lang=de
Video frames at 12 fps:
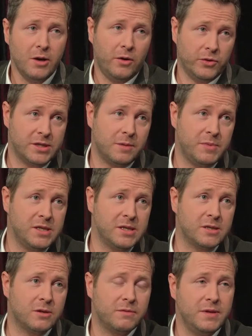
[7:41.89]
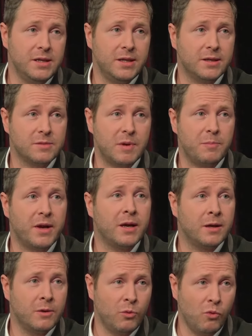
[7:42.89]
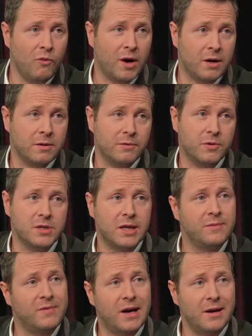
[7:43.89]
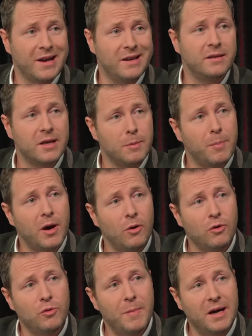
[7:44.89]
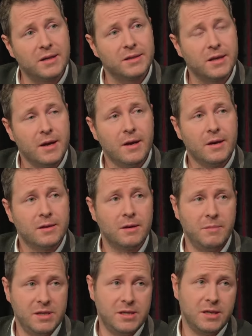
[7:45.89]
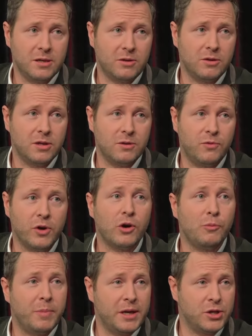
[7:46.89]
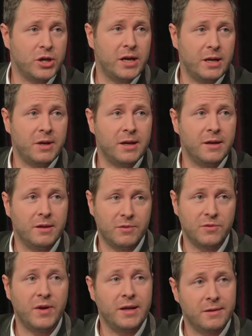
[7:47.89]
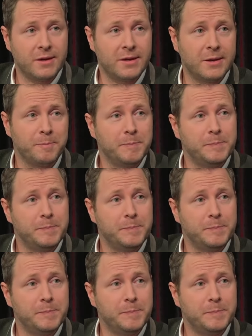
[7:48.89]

Und deshalb ist es auch wichtig, dass man bei der EU-Wahl von seinem Wahlrecht Gebrauch macht, damit sich auch auf europäischer Ebene etwas verändern kann.